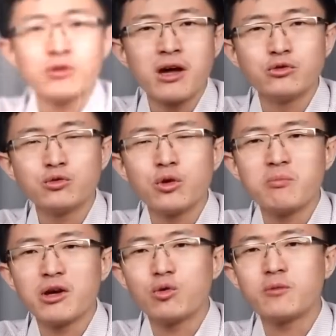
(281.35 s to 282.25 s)
对啊，如果
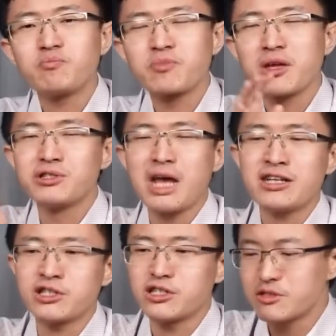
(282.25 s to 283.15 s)
美国
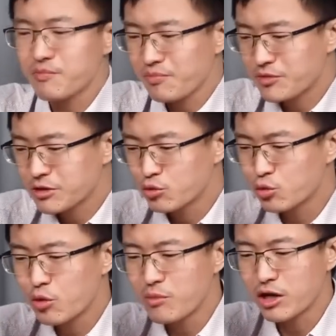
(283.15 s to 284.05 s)
加息，
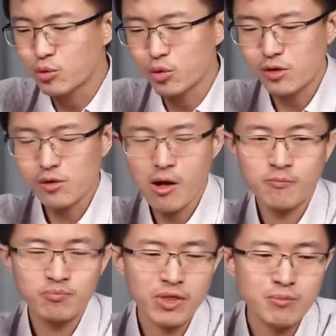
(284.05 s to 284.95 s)
如果美国
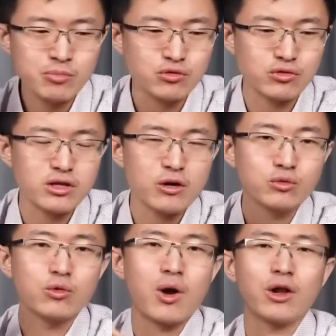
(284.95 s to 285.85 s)
不取消
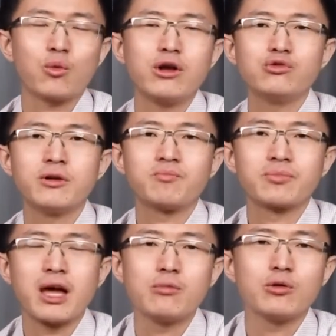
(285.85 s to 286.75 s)
对华的关税，
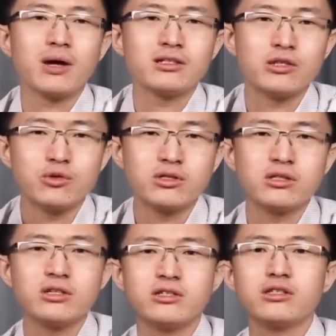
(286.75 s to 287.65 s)
他没有办法解决自
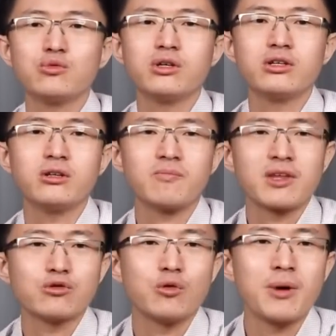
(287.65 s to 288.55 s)
己的经济问题，
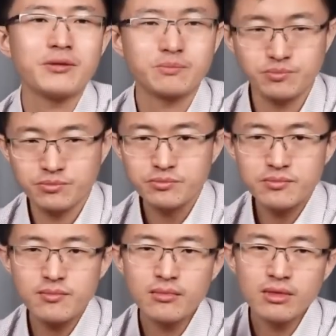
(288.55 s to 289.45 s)
那怎么办？
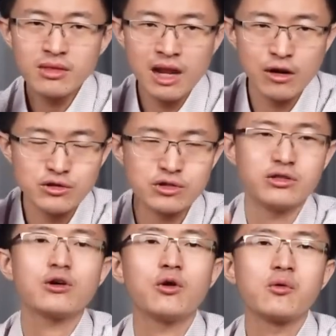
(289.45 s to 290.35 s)
他说只
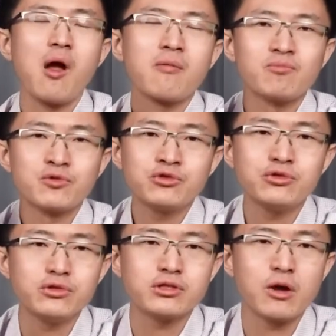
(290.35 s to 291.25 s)
能够
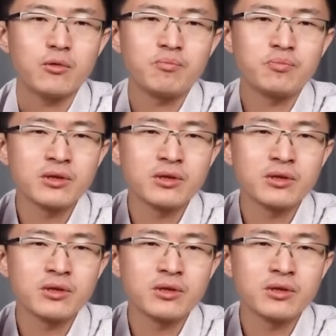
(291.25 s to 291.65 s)
制造